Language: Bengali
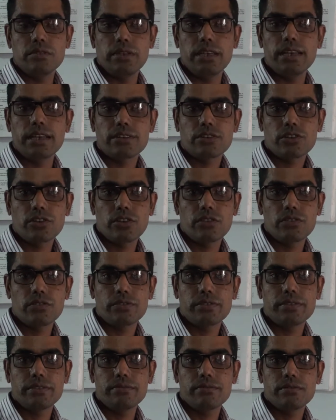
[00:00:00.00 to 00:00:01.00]
ইলেকট্রন
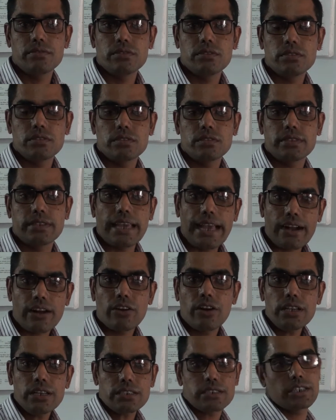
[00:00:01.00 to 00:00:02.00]
ত্যাগ
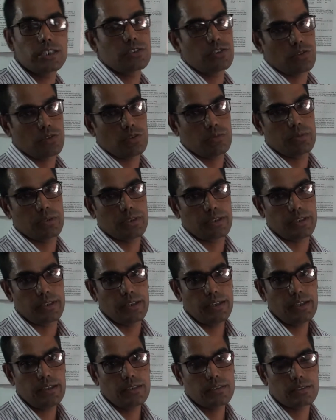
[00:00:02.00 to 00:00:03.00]
হয় সেই সকল
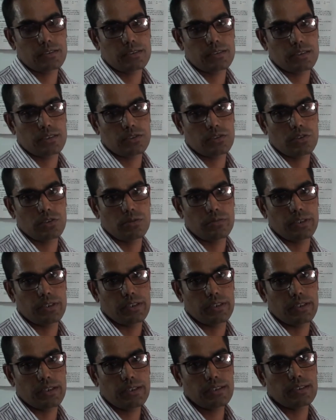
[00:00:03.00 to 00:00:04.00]
বিক্রিয়া সে সকল
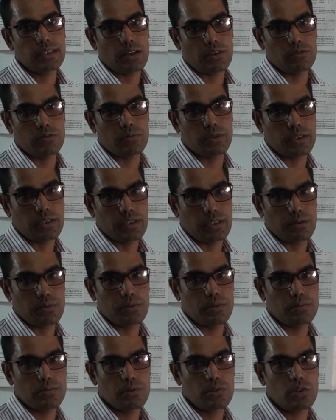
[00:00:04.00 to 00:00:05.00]
বিক্রিয়াকে জারণ বিক্রিয়া
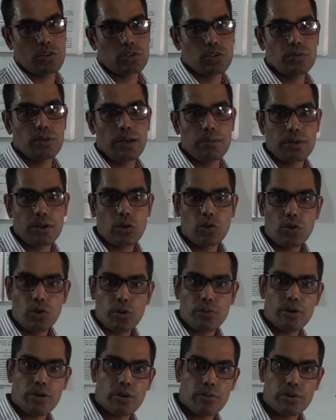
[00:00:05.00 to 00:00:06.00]
বলব অথবা আমরা
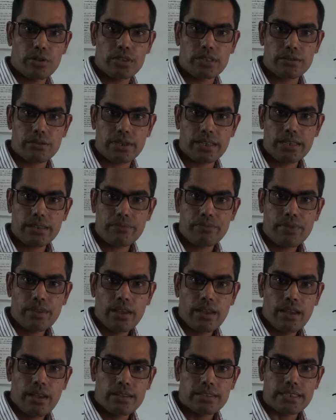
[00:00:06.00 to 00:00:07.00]
অন্যভাবে বলতে পারি
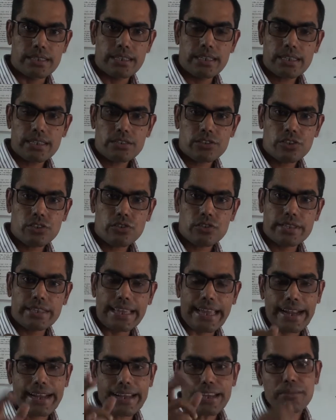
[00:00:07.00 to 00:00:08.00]
যে ইলেকট্রন
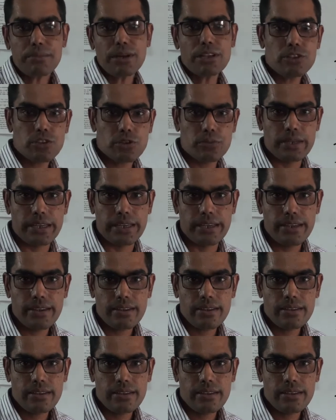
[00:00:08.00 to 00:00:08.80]
ত্যাগের মাধ্যমে